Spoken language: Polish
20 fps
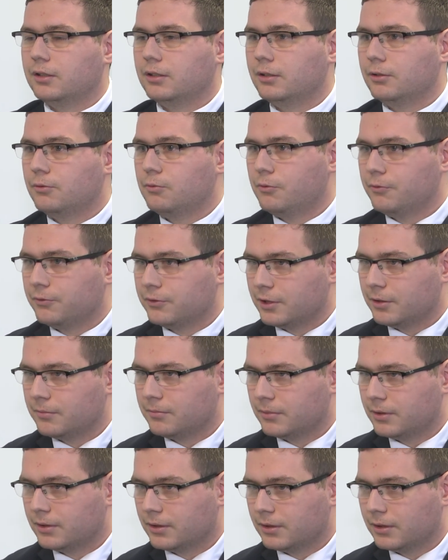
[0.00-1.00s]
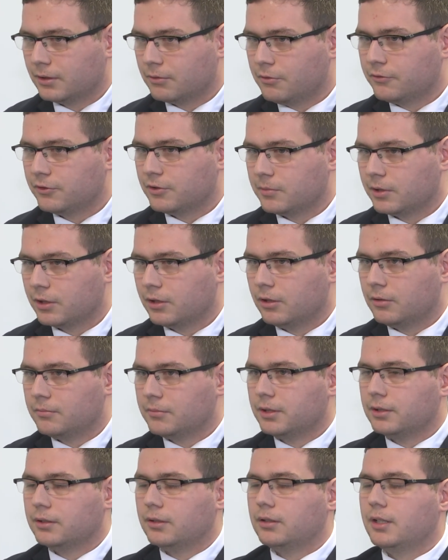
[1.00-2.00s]
głównym, głównym jego
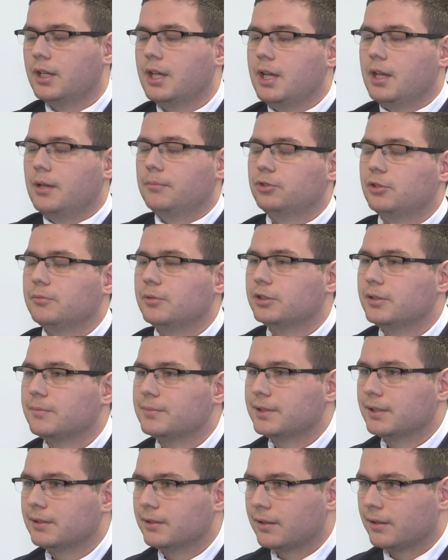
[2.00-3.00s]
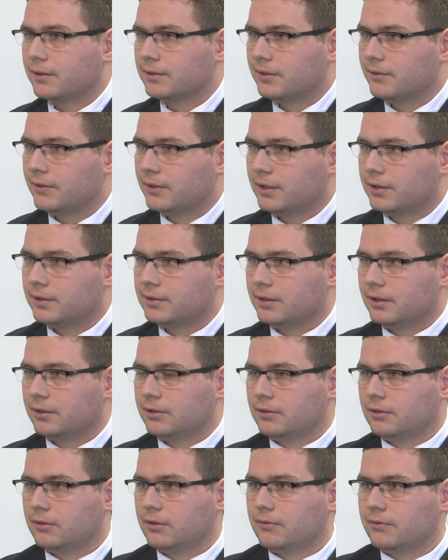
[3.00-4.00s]
przedmiotem zainteresowania jest
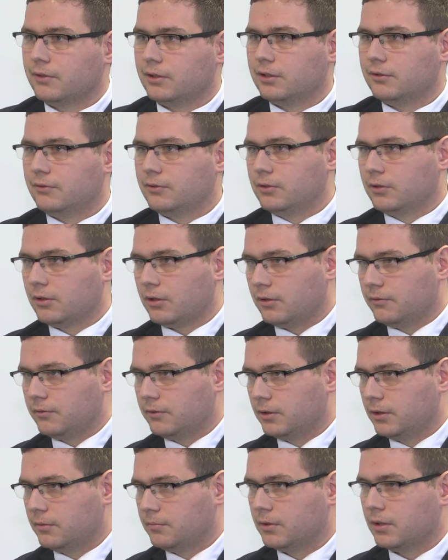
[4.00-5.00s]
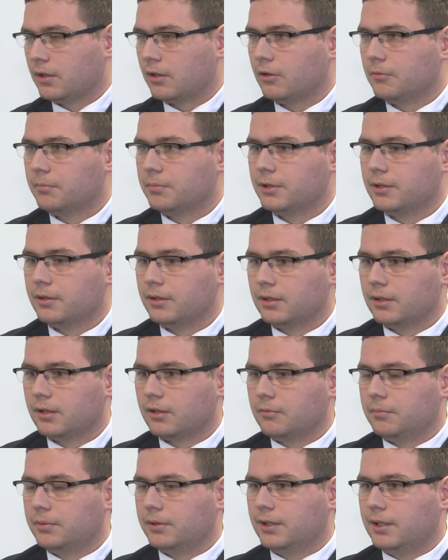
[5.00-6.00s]
sektor węglowodorowy ropy,
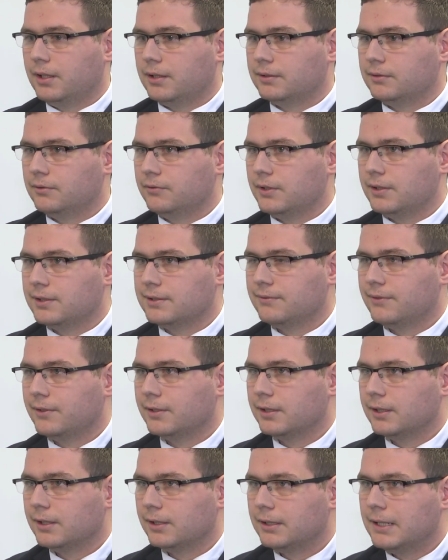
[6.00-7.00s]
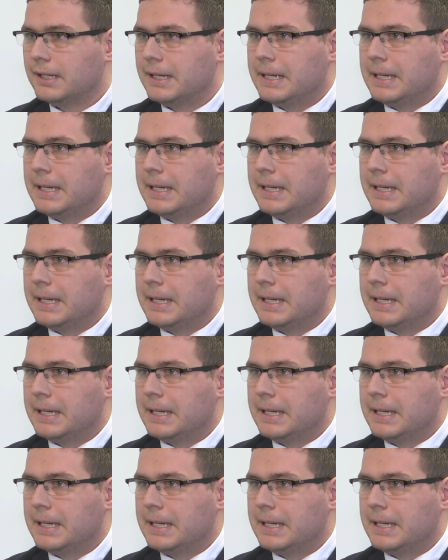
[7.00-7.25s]
ropy i gazu, więc węgiel,